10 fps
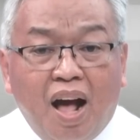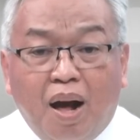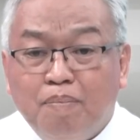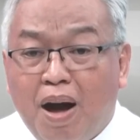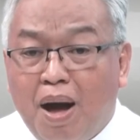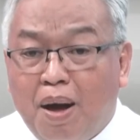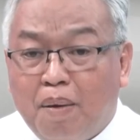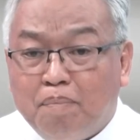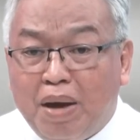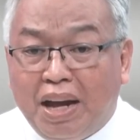Ang
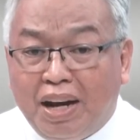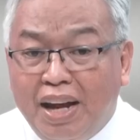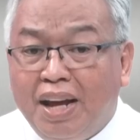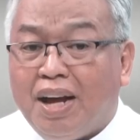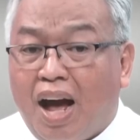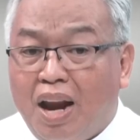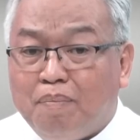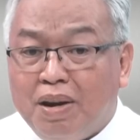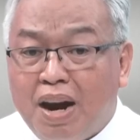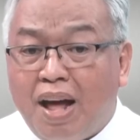mga maikling
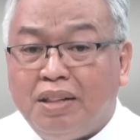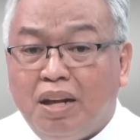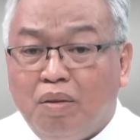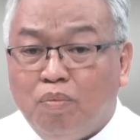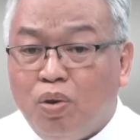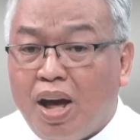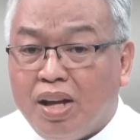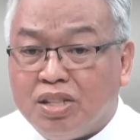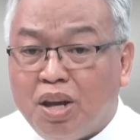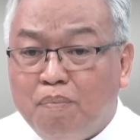kaalaman natin
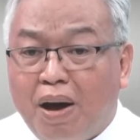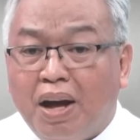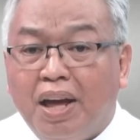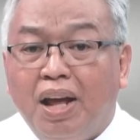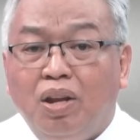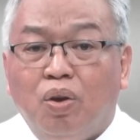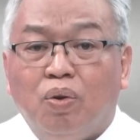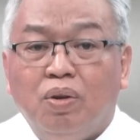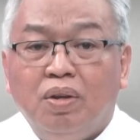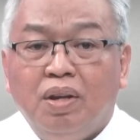mula sa Ebanghelyo
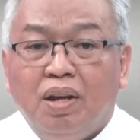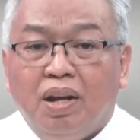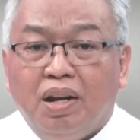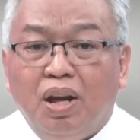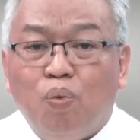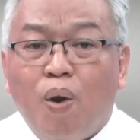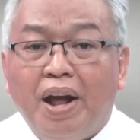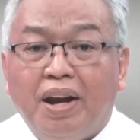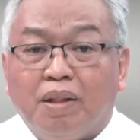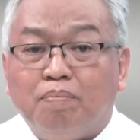ni
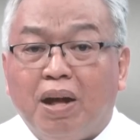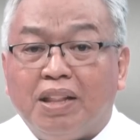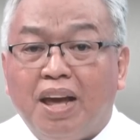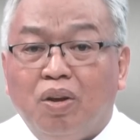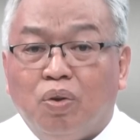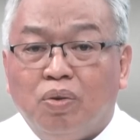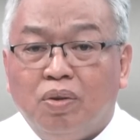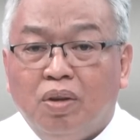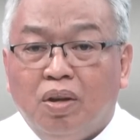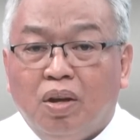Juan at Mateo
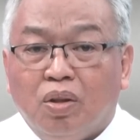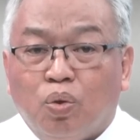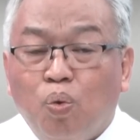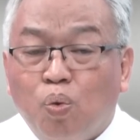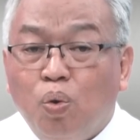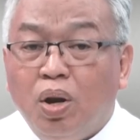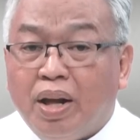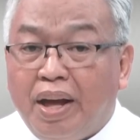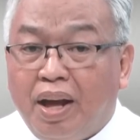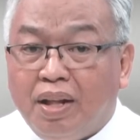tungkol
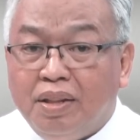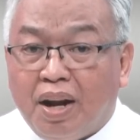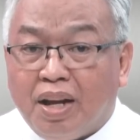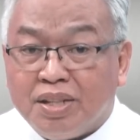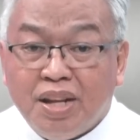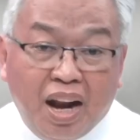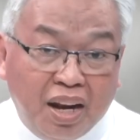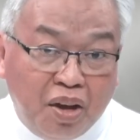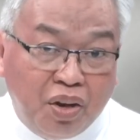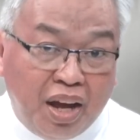kay Andres dahil
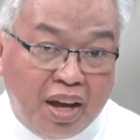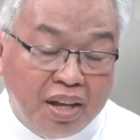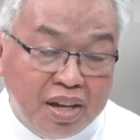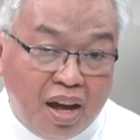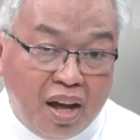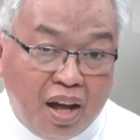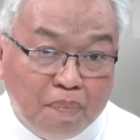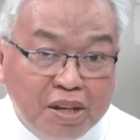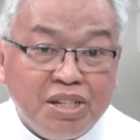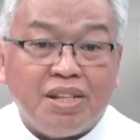ngayon ay kanyang
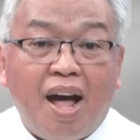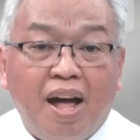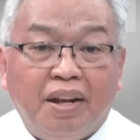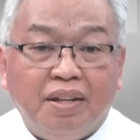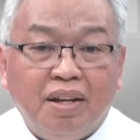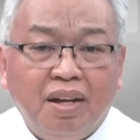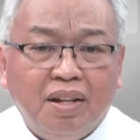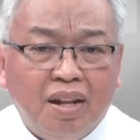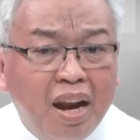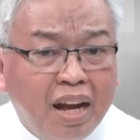kapistahan
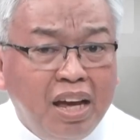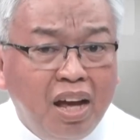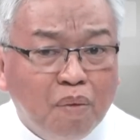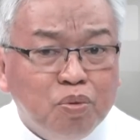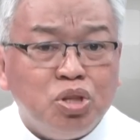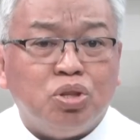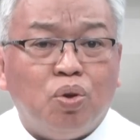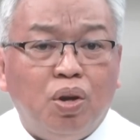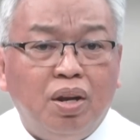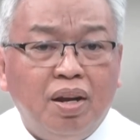na naging
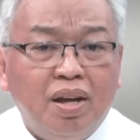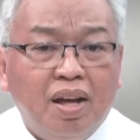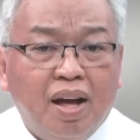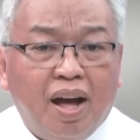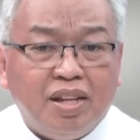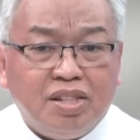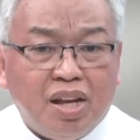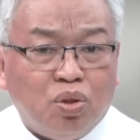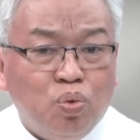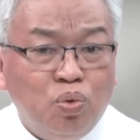apostol at sa
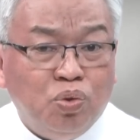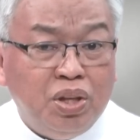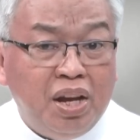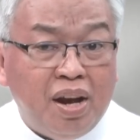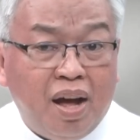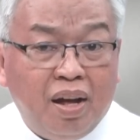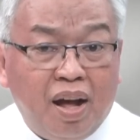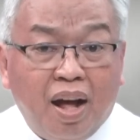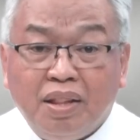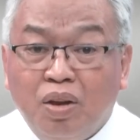tulong din ng
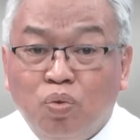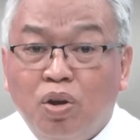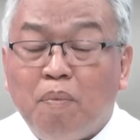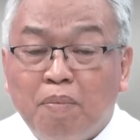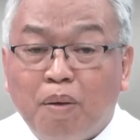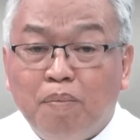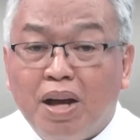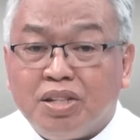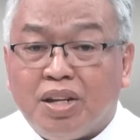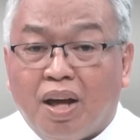ating unang
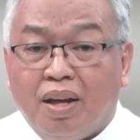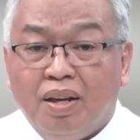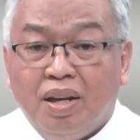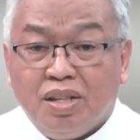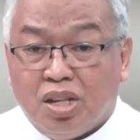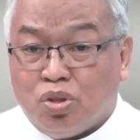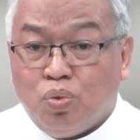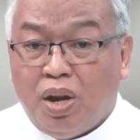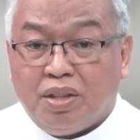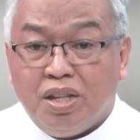pagbasa sa
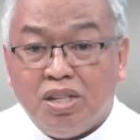sulat ni